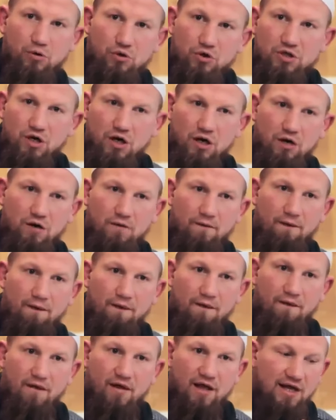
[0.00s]
Brüder,
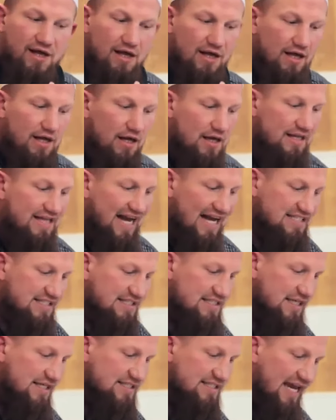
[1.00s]

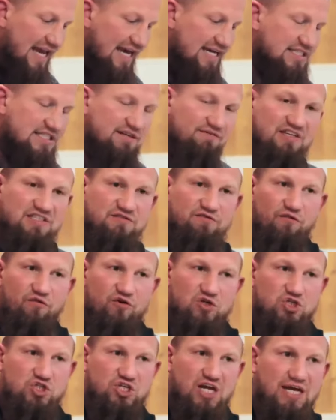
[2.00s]
das ist das Erste, was wir
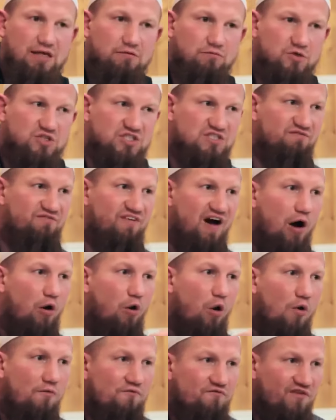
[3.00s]
verstehen müssen.
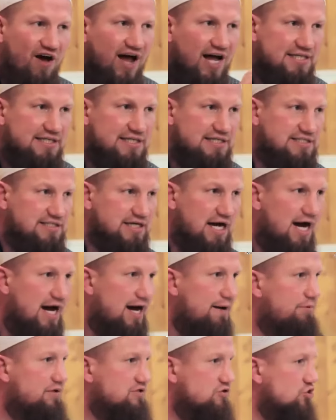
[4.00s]
Warum waren die
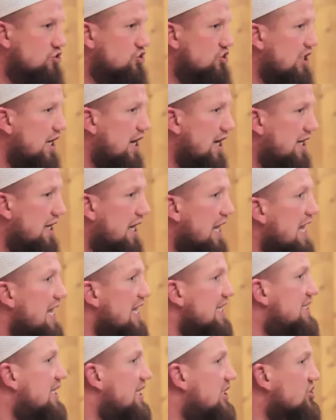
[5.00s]
Sahaba so stark?
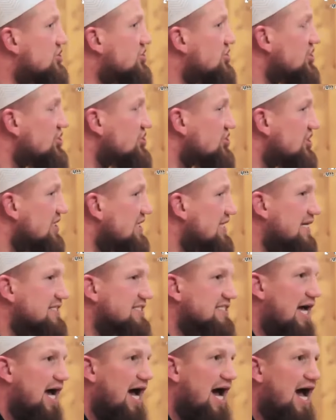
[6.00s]
Die Geschichten
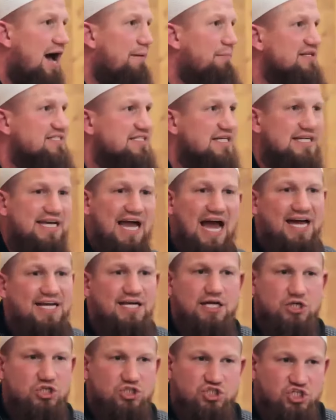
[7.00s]
der Sahaba sind
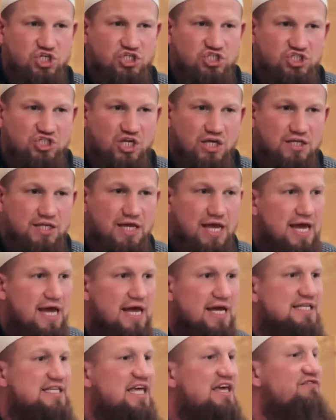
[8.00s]
keine Geschichten,
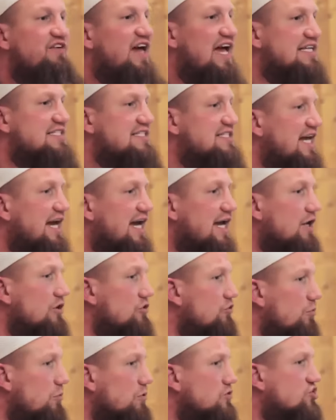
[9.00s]
die wir
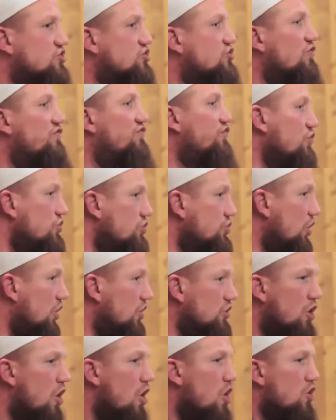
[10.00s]
erzählen, um uns zu
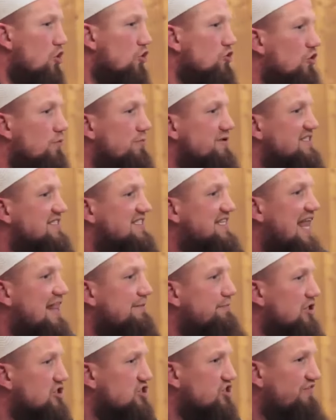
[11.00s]
wundern und um uns
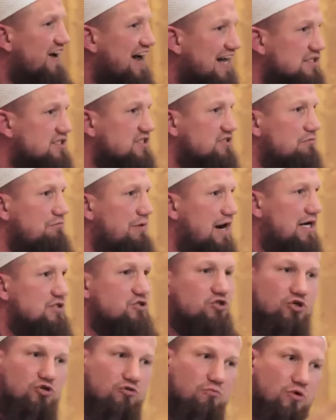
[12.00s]
selber schwach zu
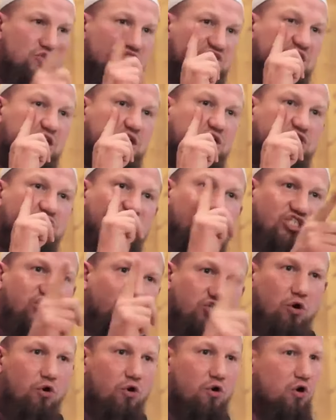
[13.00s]
machen, sondern du musst die
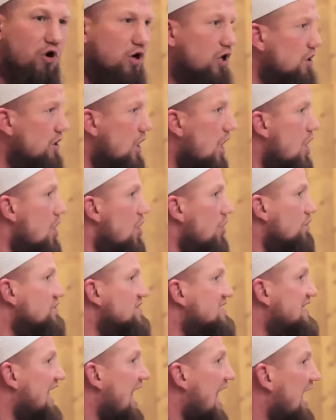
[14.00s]
Geschichte hören
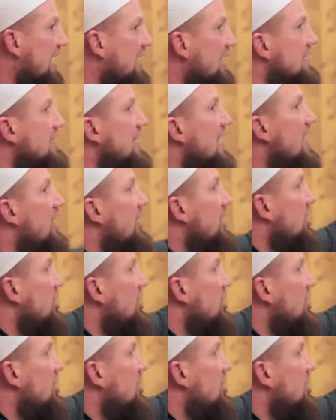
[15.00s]
und sagen,